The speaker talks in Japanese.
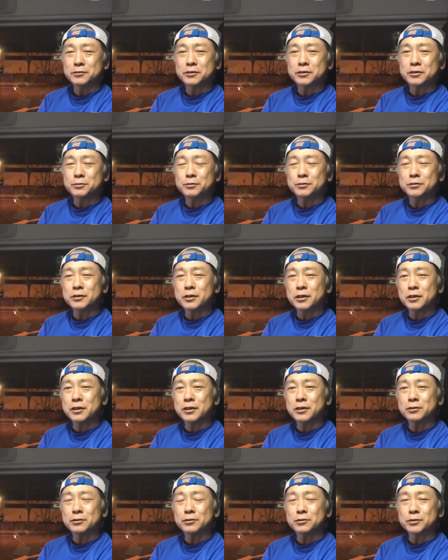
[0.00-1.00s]
自分が
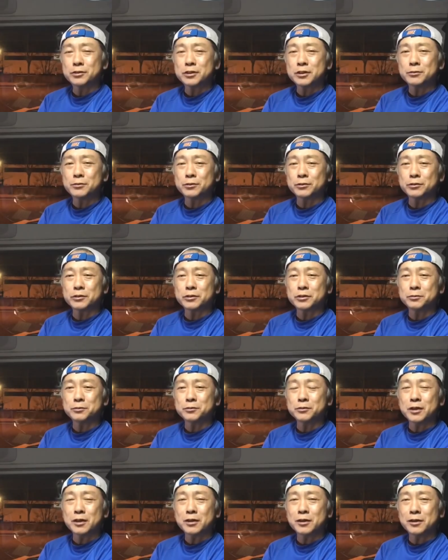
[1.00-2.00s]
感動したもの、自
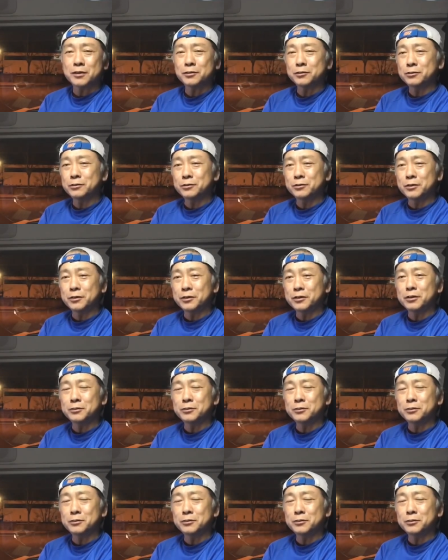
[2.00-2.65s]
分が感動で